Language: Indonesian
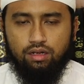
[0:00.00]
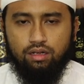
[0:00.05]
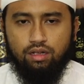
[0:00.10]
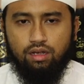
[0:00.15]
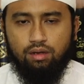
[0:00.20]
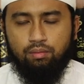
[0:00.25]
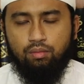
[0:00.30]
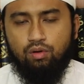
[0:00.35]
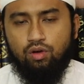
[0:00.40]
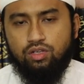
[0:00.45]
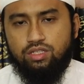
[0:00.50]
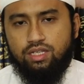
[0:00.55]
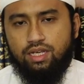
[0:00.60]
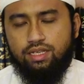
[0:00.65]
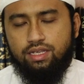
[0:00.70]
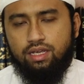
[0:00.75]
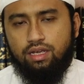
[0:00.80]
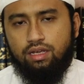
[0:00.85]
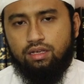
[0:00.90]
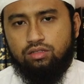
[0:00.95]
Ya,
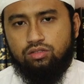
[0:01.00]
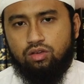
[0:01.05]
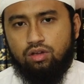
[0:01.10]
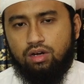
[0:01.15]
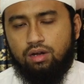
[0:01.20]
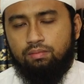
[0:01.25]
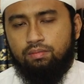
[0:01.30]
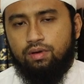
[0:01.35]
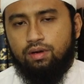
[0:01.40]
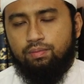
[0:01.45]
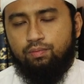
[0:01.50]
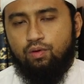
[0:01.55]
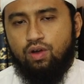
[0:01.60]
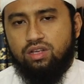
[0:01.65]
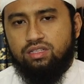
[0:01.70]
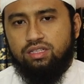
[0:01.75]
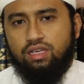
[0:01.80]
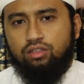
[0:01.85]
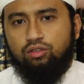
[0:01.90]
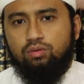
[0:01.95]
bahwasanya seorang
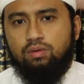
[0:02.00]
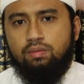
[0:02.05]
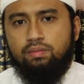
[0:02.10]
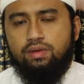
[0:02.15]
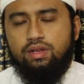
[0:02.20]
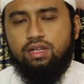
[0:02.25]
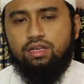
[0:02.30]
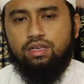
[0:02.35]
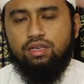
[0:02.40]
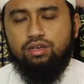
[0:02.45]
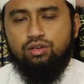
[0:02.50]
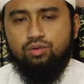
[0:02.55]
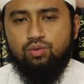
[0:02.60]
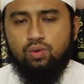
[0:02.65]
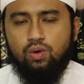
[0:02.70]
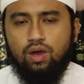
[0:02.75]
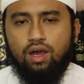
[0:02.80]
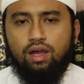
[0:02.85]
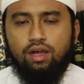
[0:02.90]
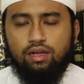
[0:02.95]
berpuasa itu memiliki
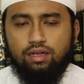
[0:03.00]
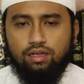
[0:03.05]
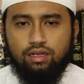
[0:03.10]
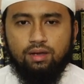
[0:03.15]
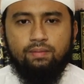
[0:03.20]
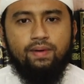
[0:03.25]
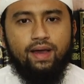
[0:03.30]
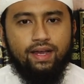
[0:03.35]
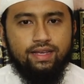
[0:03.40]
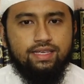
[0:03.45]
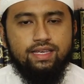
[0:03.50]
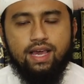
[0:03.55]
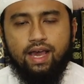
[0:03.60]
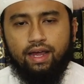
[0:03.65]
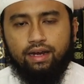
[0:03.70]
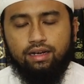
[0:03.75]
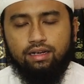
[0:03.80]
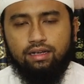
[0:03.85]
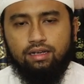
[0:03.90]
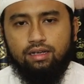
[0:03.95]
dua
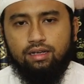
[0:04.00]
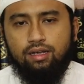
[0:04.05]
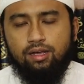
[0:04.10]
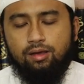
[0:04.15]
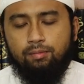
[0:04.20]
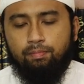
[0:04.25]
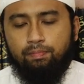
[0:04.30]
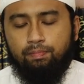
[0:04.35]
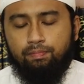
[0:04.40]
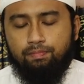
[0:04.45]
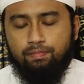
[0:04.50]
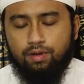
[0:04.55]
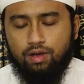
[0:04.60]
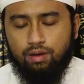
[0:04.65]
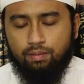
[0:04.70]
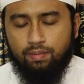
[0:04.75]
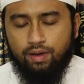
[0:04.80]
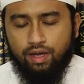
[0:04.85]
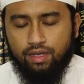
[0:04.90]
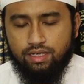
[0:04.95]
kebahagiaan.
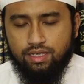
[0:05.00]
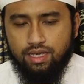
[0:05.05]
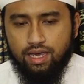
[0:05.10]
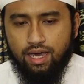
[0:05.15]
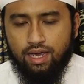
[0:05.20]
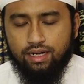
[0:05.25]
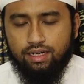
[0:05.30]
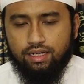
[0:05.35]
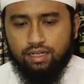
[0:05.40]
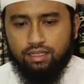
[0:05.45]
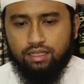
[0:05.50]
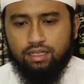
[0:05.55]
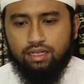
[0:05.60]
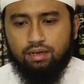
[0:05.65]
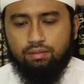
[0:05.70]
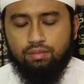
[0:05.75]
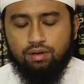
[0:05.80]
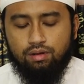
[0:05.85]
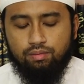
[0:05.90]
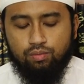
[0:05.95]
Kebahagiaan
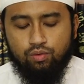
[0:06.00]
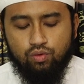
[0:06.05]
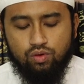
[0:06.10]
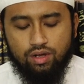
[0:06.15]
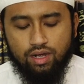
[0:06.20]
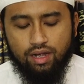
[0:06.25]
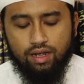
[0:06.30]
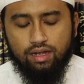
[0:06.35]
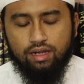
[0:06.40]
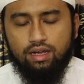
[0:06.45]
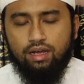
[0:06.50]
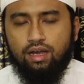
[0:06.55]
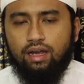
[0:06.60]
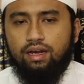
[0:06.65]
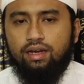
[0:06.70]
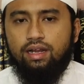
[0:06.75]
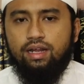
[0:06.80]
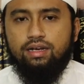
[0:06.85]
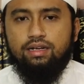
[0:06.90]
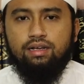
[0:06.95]
ketika berbuka
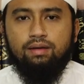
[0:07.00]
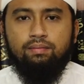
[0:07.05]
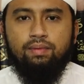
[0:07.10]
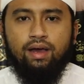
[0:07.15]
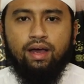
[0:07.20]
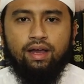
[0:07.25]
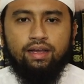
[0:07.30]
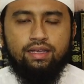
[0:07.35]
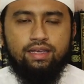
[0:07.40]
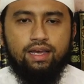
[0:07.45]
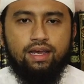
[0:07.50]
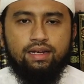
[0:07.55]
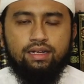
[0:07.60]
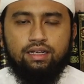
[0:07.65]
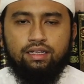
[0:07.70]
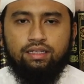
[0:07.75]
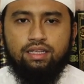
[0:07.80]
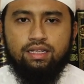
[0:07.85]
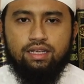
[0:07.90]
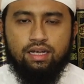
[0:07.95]
dan kebahagiaan
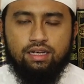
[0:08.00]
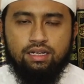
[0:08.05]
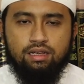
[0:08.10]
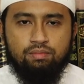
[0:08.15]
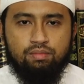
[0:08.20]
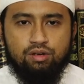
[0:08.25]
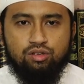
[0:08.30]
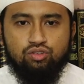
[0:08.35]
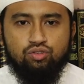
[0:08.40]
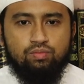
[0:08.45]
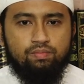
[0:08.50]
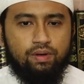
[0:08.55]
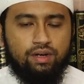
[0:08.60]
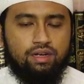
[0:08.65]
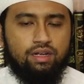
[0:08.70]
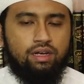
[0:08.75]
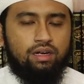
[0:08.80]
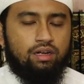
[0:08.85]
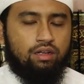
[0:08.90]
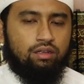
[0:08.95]
ketika dia berjumpa
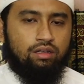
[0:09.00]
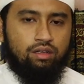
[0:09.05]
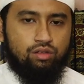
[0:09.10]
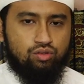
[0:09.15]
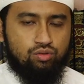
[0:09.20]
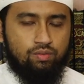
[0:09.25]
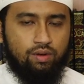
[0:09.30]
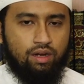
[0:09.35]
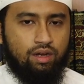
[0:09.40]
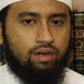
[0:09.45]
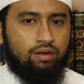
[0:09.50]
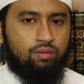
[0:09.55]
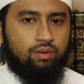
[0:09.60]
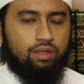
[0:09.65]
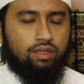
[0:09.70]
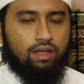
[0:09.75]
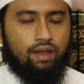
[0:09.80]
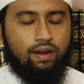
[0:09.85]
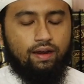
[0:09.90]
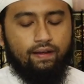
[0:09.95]
dengan Allah Subhanahu
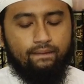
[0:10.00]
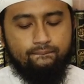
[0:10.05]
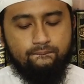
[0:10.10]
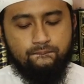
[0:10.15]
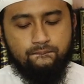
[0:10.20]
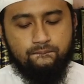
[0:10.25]
wa taala.